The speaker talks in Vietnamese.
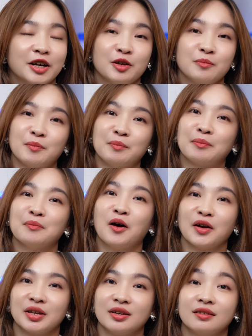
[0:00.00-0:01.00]
khi mà mệt
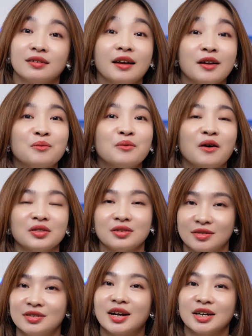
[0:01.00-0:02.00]
mỏi thì người đàn ông họ
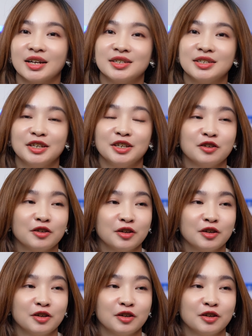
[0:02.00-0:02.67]
thực sự cần cái gì.